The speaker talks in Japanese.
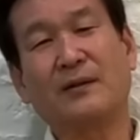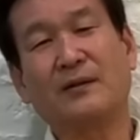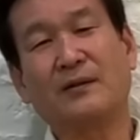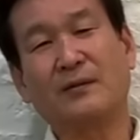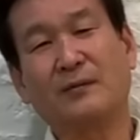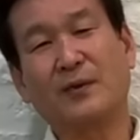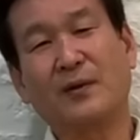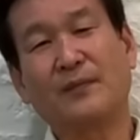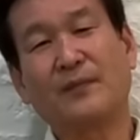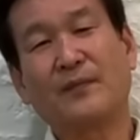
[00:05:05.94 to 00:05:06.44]
れ
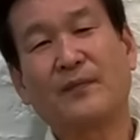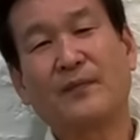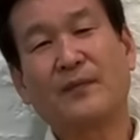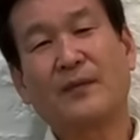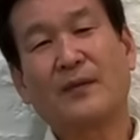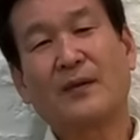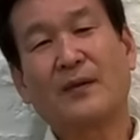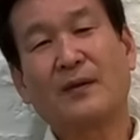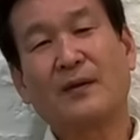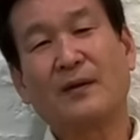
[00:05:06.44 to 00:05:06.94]
ども、
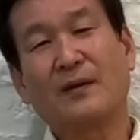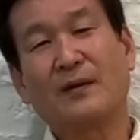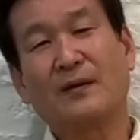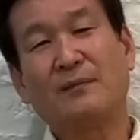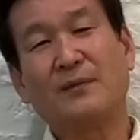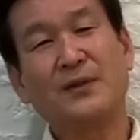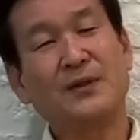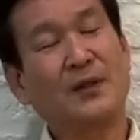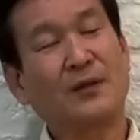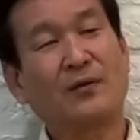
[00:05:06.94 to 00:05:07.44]

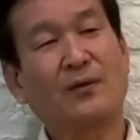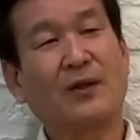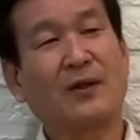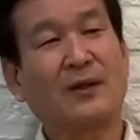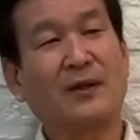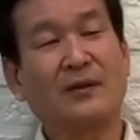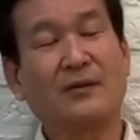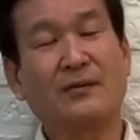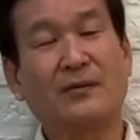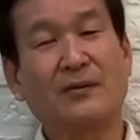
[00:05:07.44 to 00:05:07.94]
えー、ビザ取ら
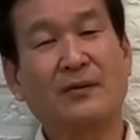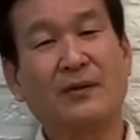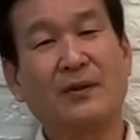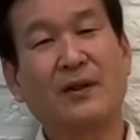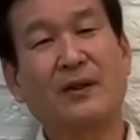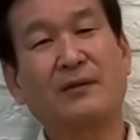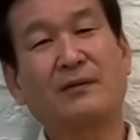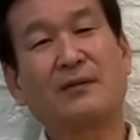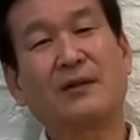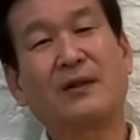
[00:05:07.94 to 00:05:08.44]
ないと入
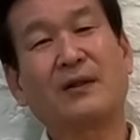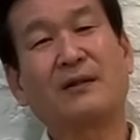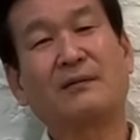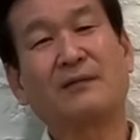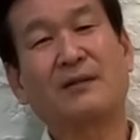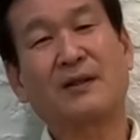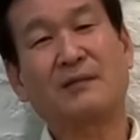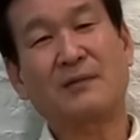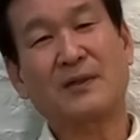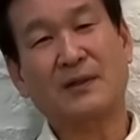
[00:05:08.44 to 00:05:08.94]
れてくれなく
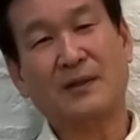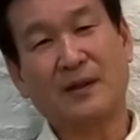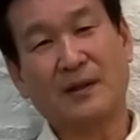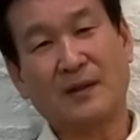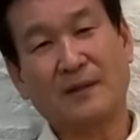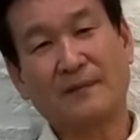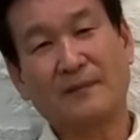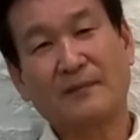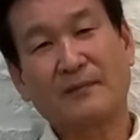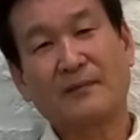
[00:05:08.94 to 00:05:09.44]
なりますか
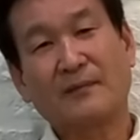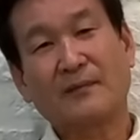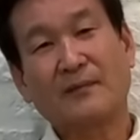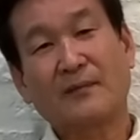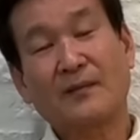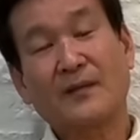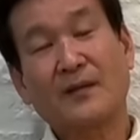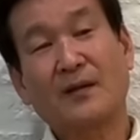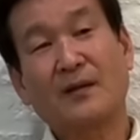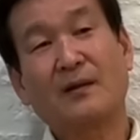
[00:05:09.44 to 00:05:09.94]
ら、
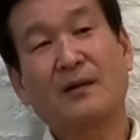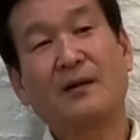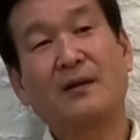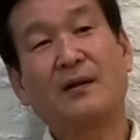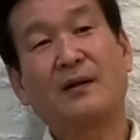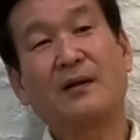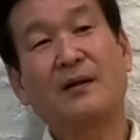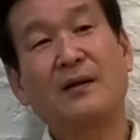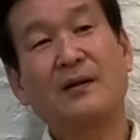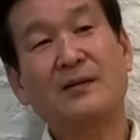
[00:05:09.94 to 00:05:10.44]
だか
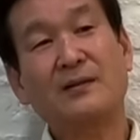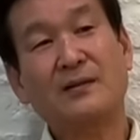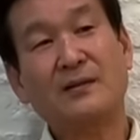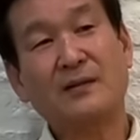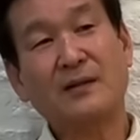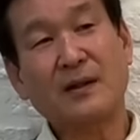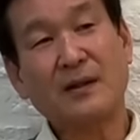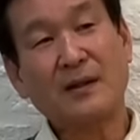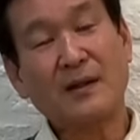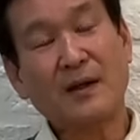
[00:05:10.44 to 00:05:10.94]
ら
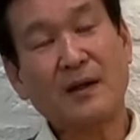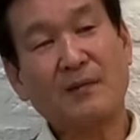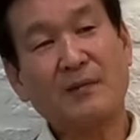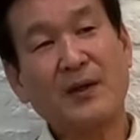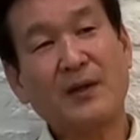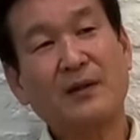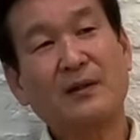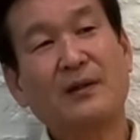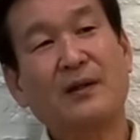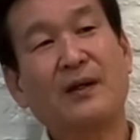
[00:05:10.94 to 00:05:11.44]
エスタで
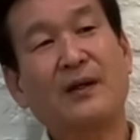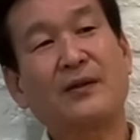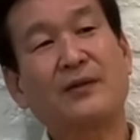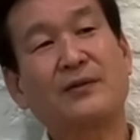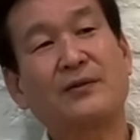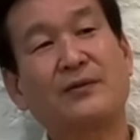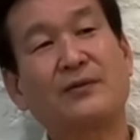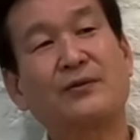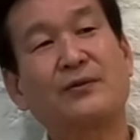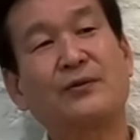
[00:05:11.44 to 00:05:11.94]
アメリカ
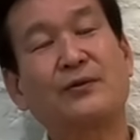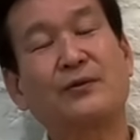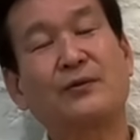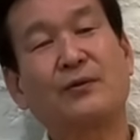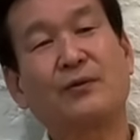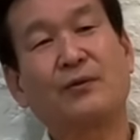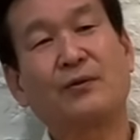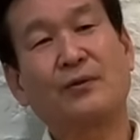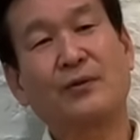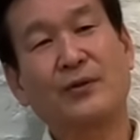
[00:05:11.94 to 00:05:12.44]
出入
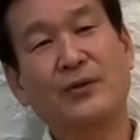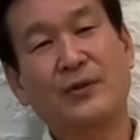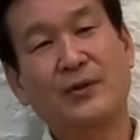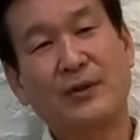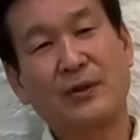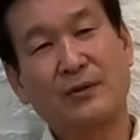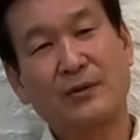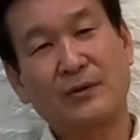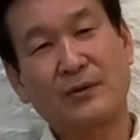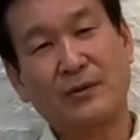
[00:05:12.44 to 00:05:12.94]
国をし
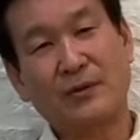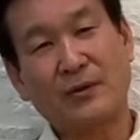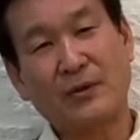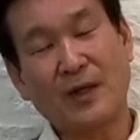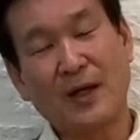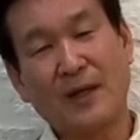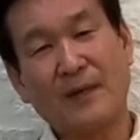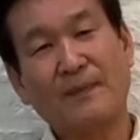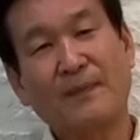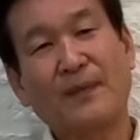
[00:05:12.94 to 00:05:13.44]
てる人
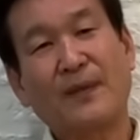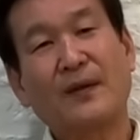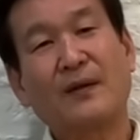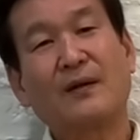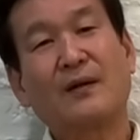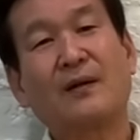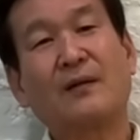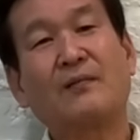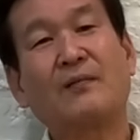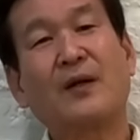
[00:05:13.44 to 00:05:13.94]
が、
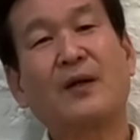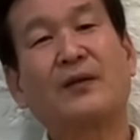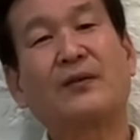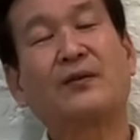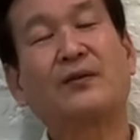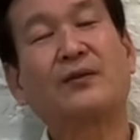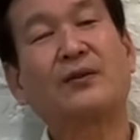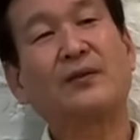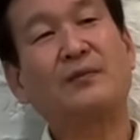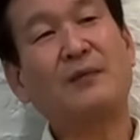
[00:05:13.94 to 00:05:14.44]
まあ、
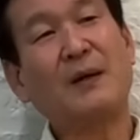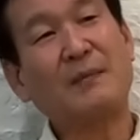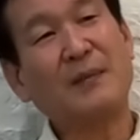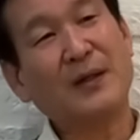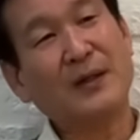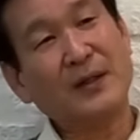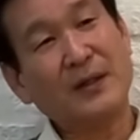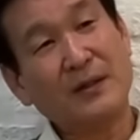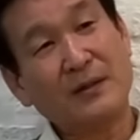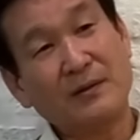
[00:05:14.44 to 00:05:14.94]
キューバ
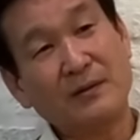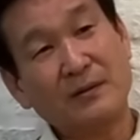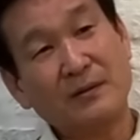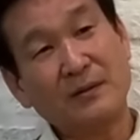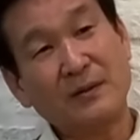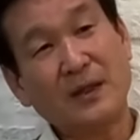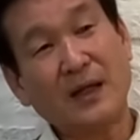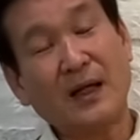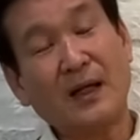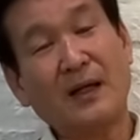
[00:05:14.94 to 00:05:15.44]
まで行く
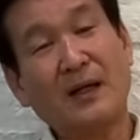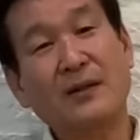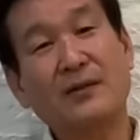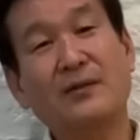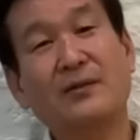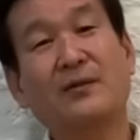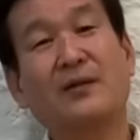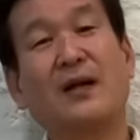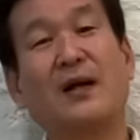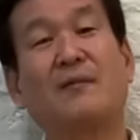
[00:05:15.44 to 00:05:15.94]
んだから
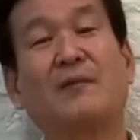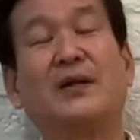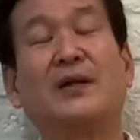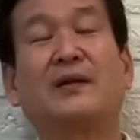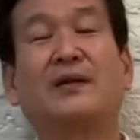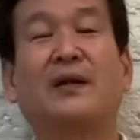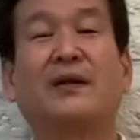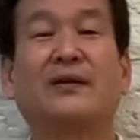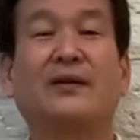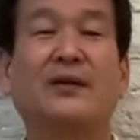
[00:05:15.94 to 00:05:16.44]
ちょっと
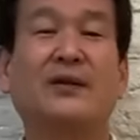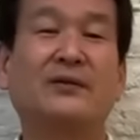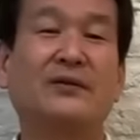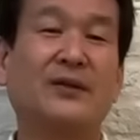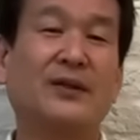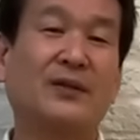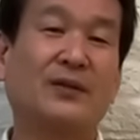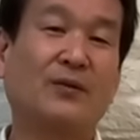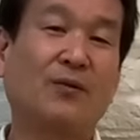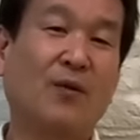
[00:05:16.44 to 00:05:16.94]
アメリカ経由
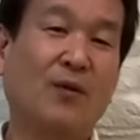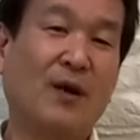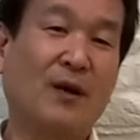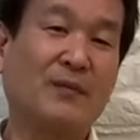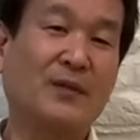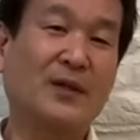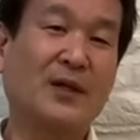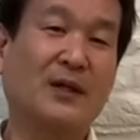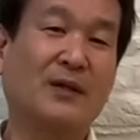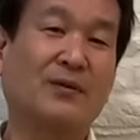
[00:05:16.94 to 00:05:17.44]
で行こうか
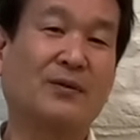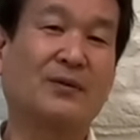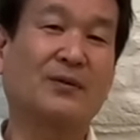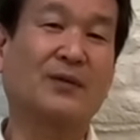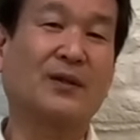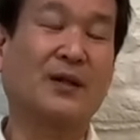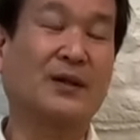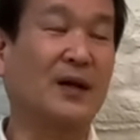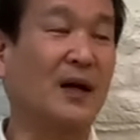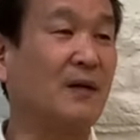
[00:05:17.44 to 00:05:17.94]
みたいなこと
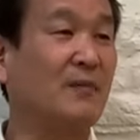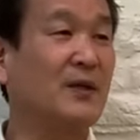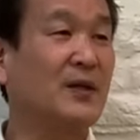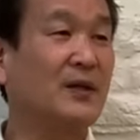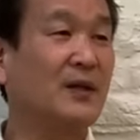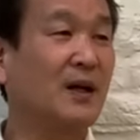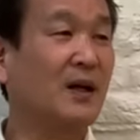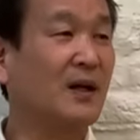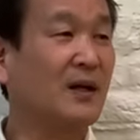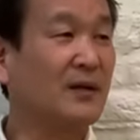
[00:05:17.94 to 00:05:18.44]
になって、
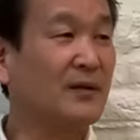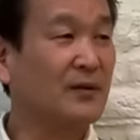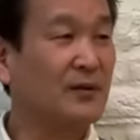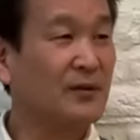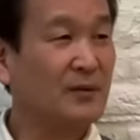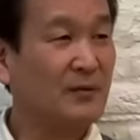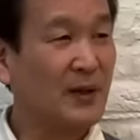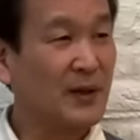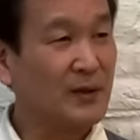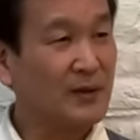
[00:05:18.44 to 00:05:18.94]
アメリカから
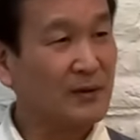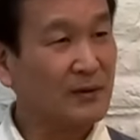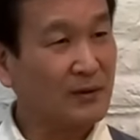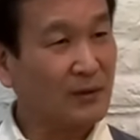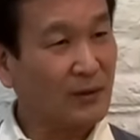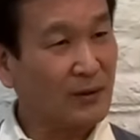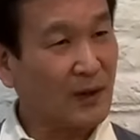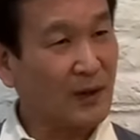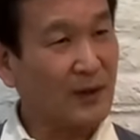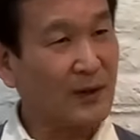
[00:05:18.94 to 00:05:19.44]
キューバに行く
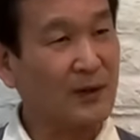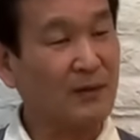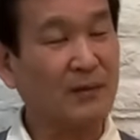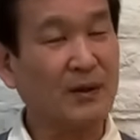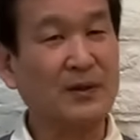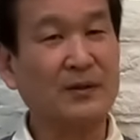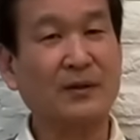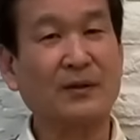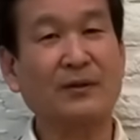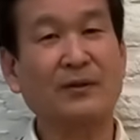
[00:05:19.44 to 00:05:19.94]
ことはできま
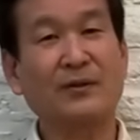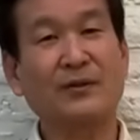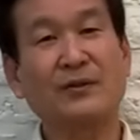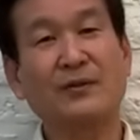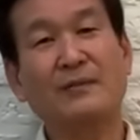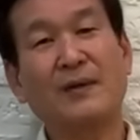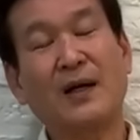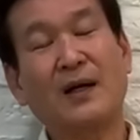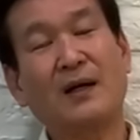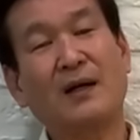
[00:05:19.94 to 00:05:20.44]
すけど、
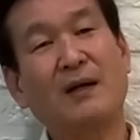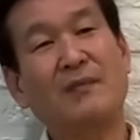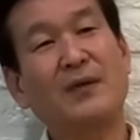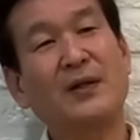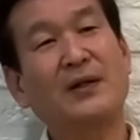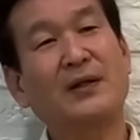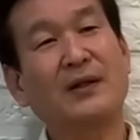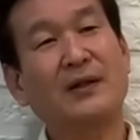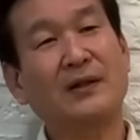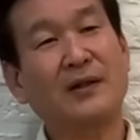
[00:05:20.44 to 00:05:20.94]
キューバから
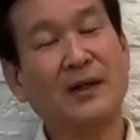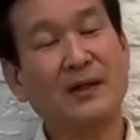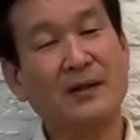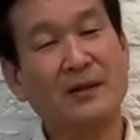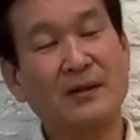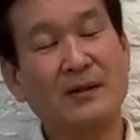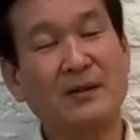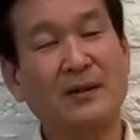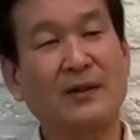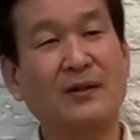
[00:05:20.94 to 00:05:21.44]
アメリカに帰っ
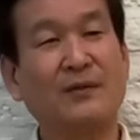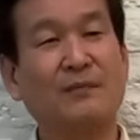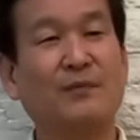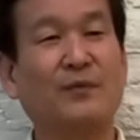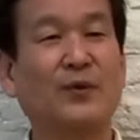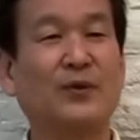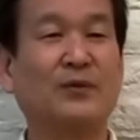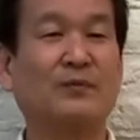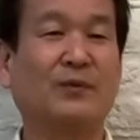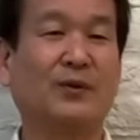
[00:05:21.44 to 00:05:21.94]
てきて日
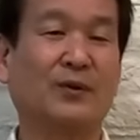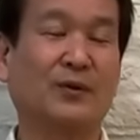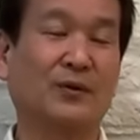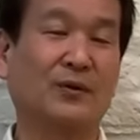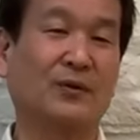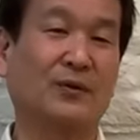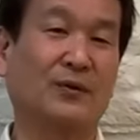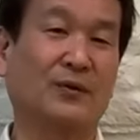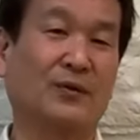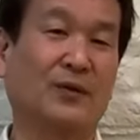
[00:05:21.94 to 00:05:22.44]
本に戻
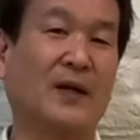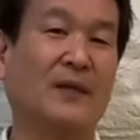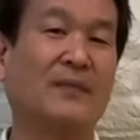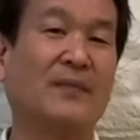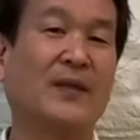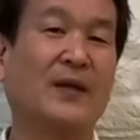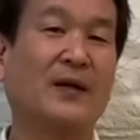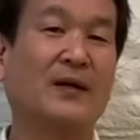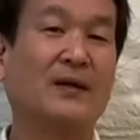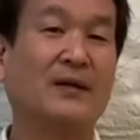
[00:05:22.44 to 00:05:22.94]
るということが
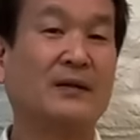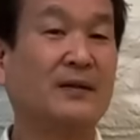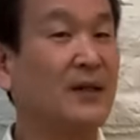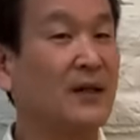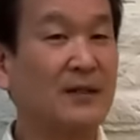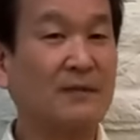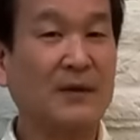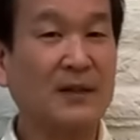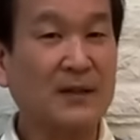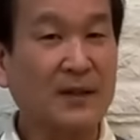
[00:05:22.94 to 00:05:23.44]

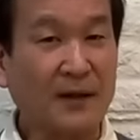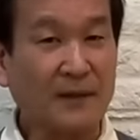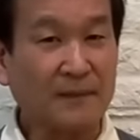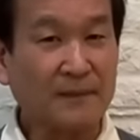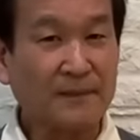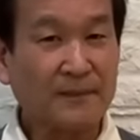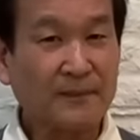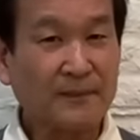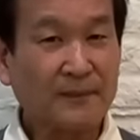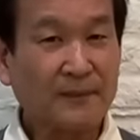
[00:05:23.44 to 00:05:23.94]
できません。